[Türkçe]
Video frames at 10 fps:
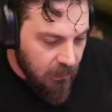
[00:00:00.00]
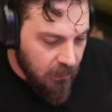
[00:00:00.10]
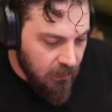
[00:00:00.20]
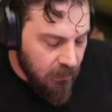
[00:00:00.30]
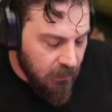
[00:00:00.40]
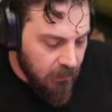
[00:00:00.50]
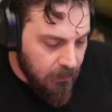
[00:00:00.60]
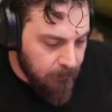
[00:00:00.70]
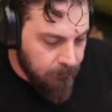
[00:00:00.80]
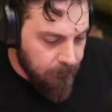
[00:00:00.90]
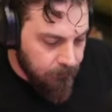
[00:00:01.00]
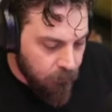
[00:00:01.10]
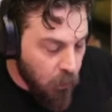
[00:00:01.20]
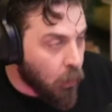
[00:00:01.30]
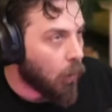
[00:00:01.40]
e,
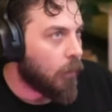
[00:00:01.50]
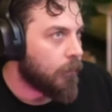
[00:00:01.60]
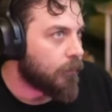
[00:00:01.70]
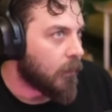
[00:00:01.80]
Miko.